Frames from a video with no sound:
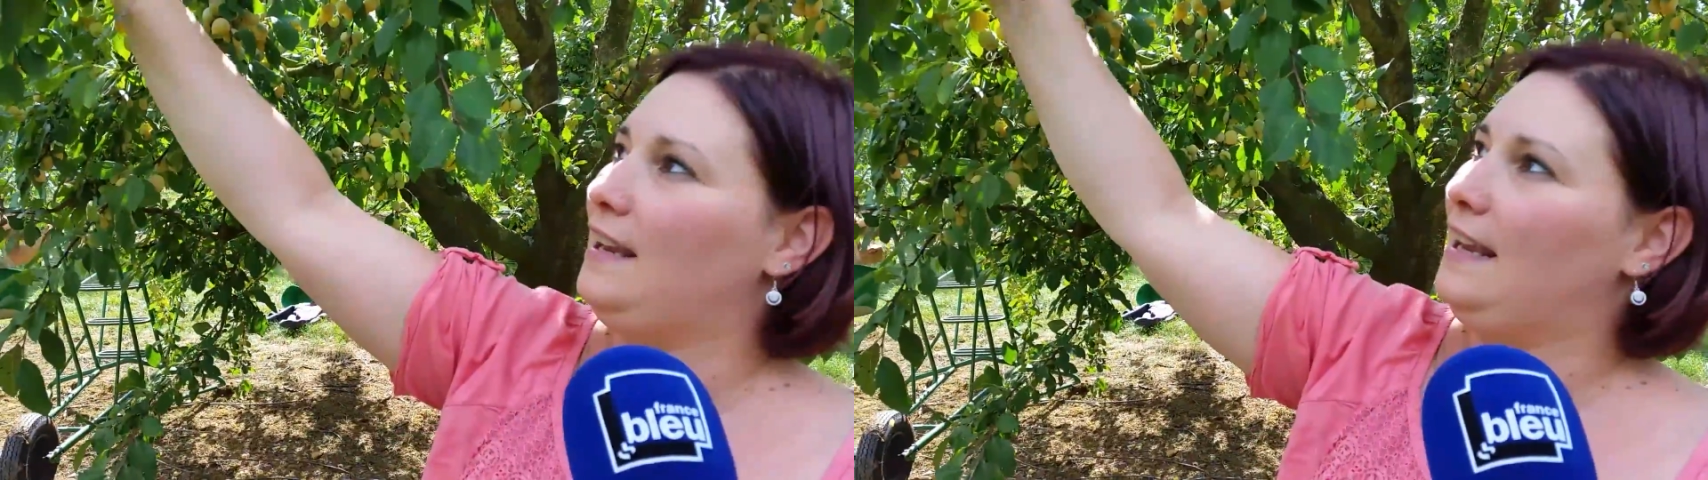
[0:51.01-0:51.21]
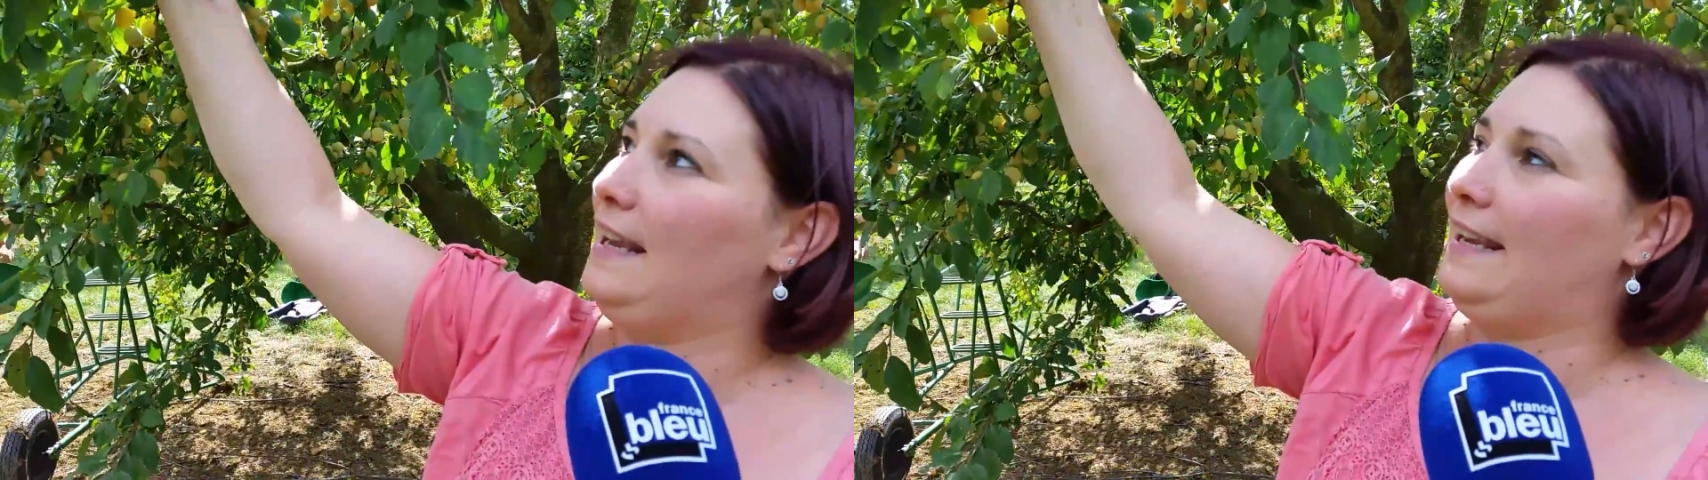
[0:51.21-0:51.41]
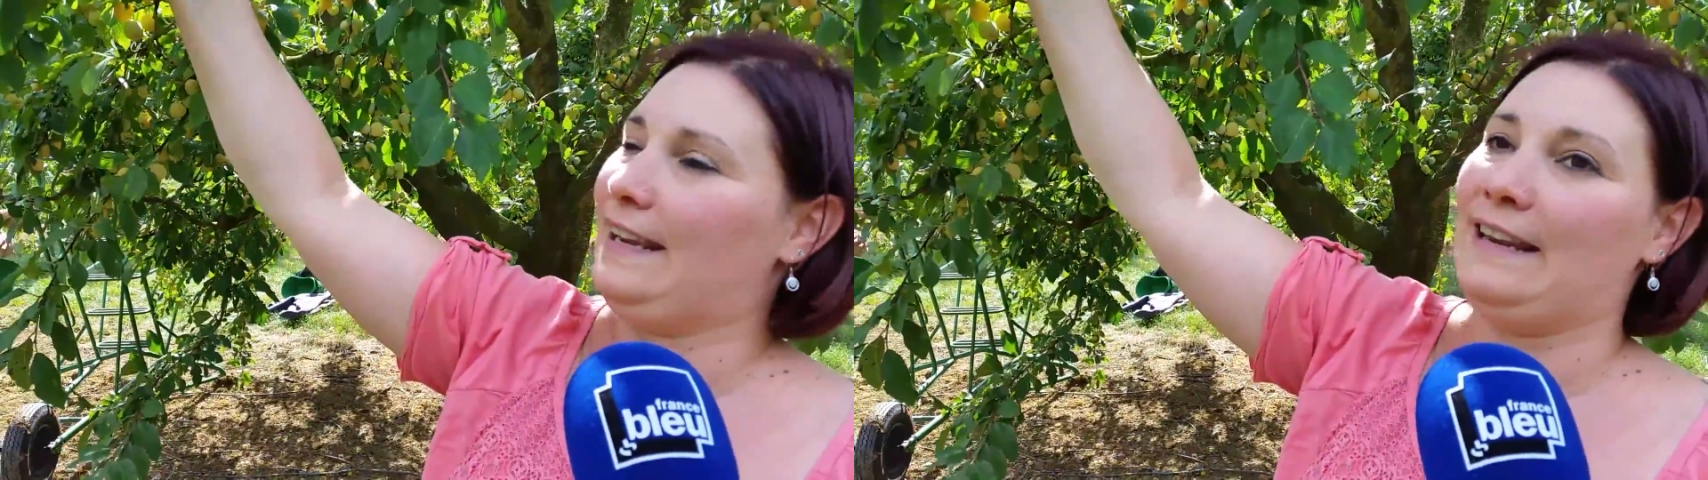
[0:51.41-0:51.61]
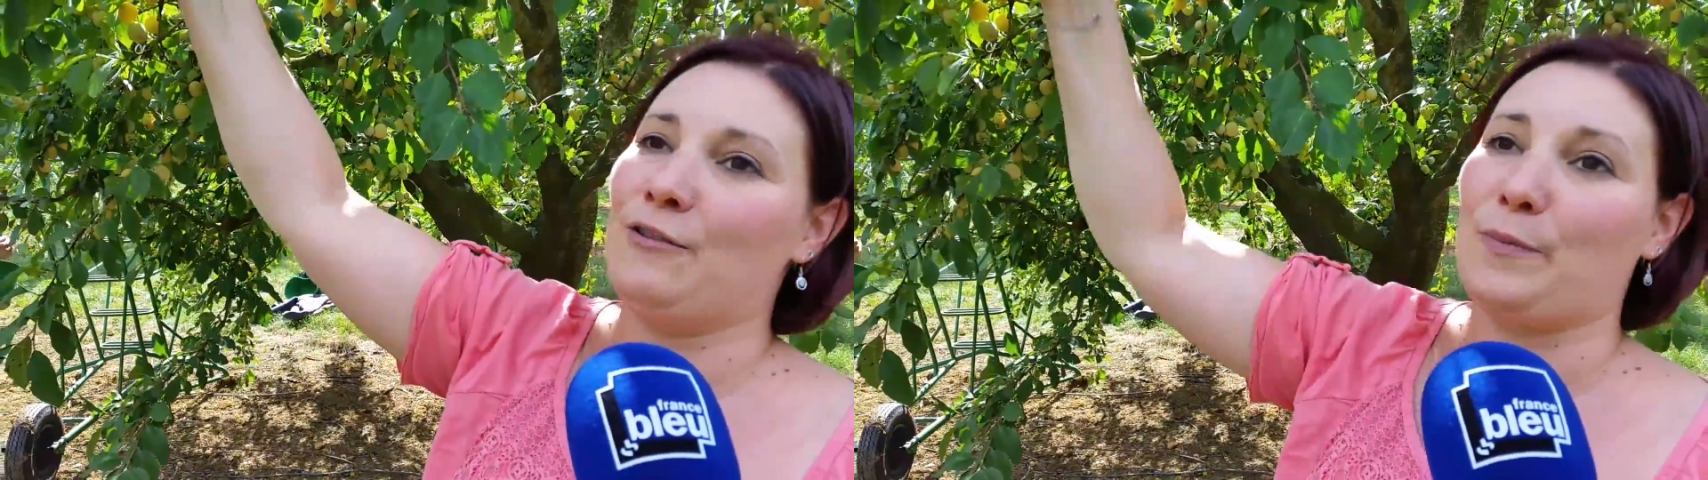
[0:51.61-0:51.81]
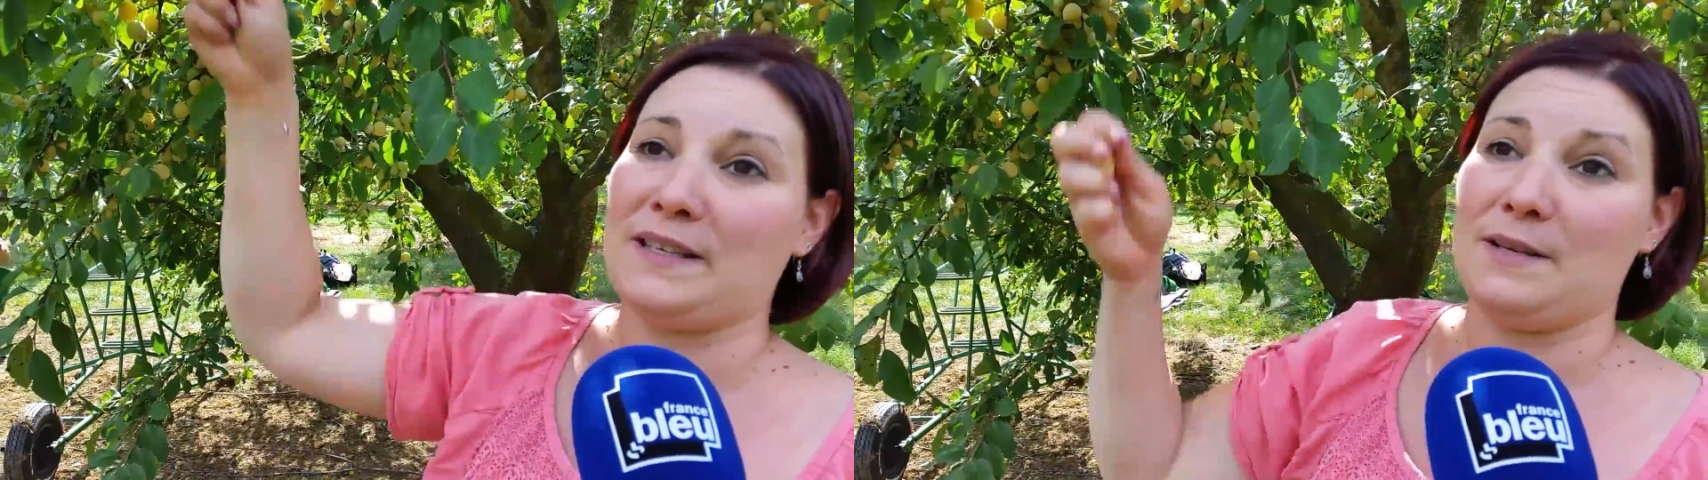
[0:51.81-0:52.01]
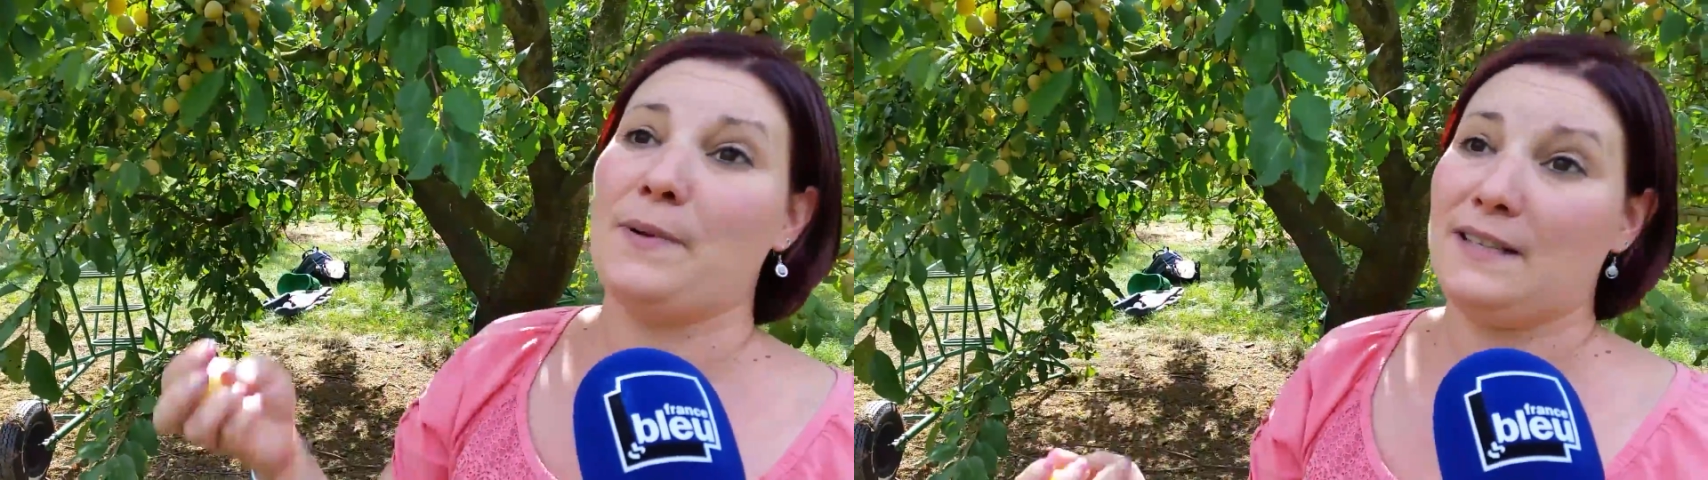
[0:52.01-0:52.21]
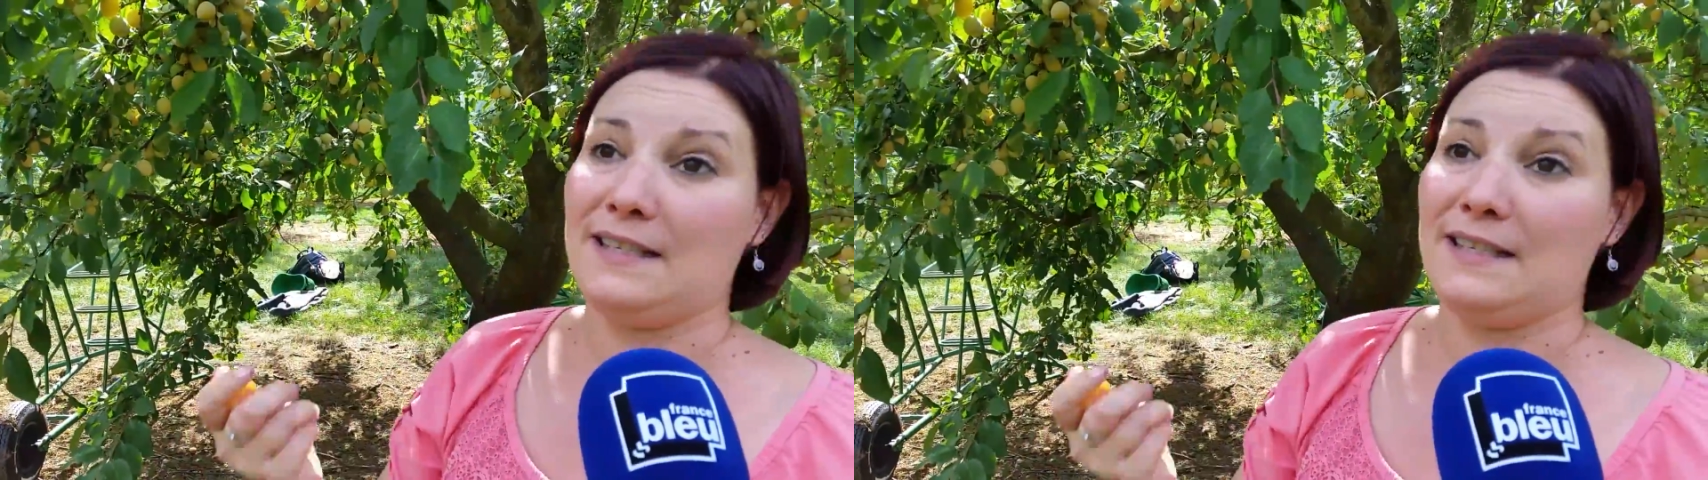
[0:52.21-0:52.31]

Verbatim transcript: et, le principal,